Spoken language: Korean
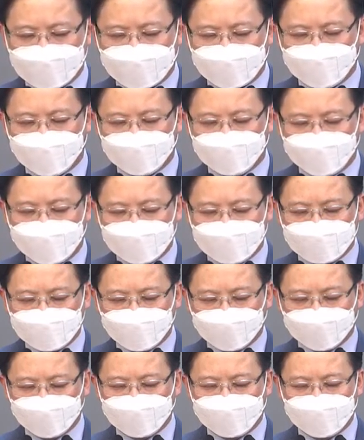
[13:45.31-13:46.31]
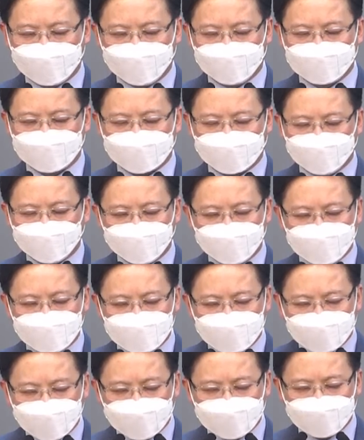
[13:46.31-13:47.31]
잠언 말씀을 통하여 참된
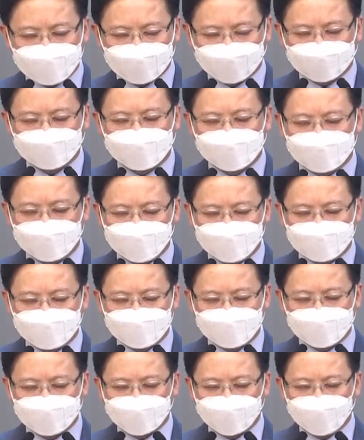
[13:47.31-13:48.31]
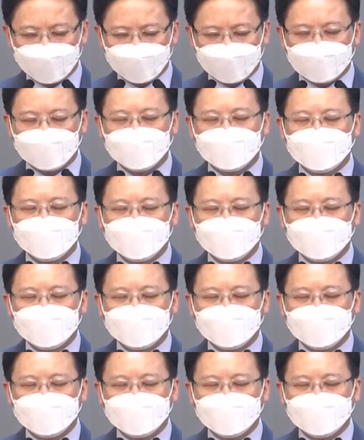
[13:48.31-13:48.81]
지혜를 얻게 하여 주시고